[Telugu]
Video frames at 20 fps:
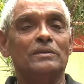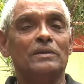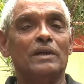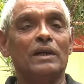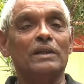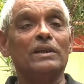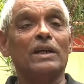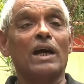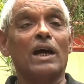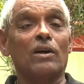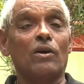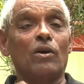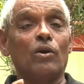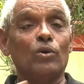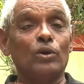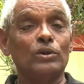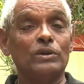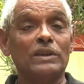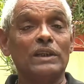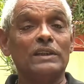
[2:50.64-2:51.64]

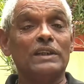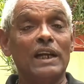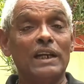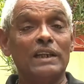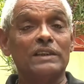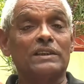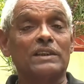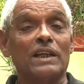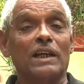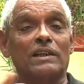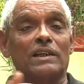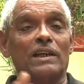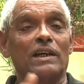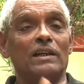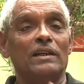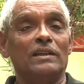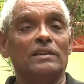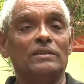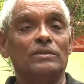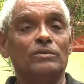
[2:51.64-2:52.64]
అధికారంలోకి వస్తే చెల్లిస్తాట
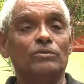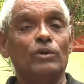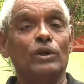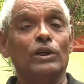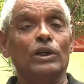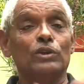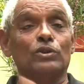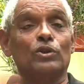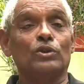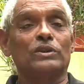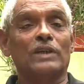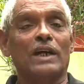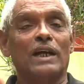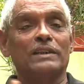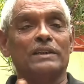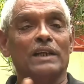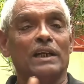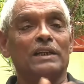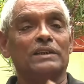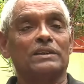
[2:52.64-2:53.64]
వడ్డీతో సహా
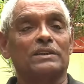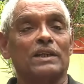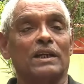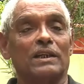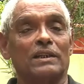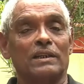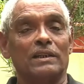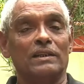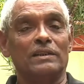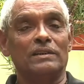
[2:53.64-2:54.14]
చెల్లిస్తాట